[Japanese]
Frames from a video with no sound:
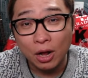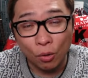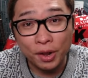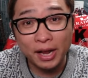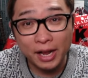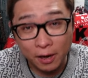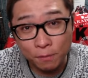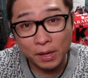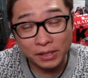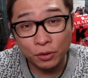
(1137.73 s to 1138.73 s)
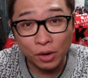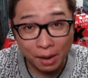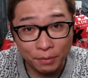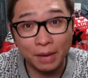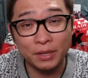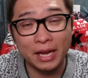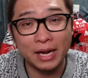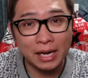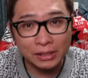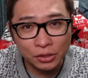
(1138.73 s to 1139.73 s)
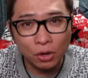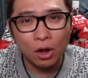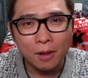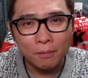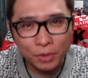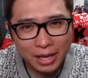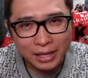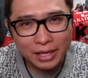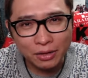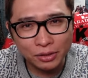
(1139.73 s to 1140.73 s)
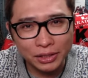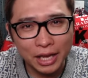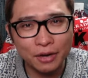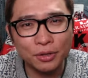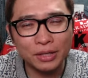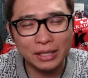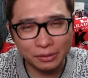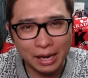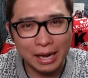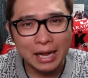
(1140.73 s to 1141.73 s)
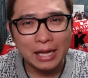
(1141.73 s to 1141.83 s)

俺が100%神だみたいな感じのブランディングしている人たちは、